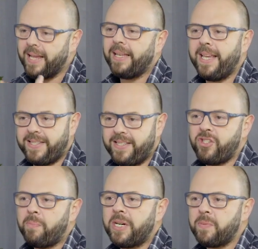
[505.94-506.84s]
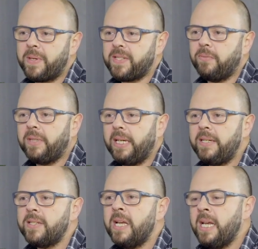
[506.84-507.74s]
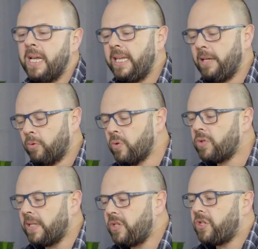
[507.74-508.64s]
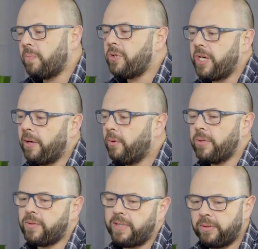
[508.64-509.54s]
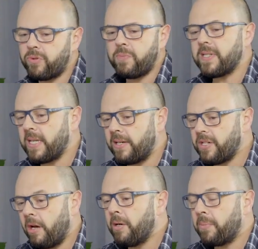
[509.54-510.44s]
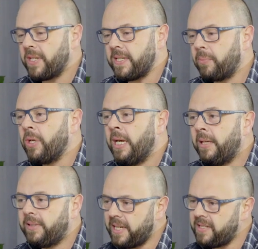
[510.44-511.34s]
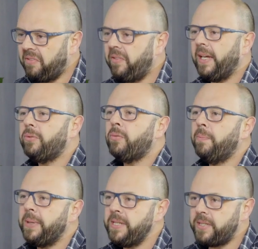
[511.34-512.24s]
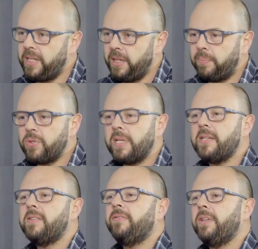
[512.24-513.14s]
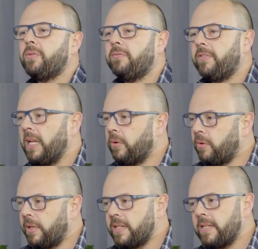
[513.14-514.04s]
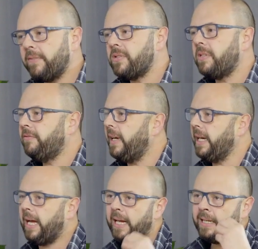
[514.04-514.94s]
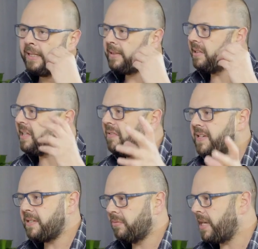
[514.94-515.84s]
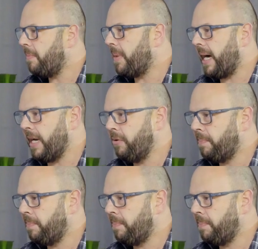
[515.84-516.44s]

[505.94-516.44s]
exige a participação deles e o uso desse tipo de recurso dentro de uma sala de aula, por exemplo, tem que ser feito com princípios, tem que ser feito com valores, né? Você não vai lá tentar fazer um trabalho,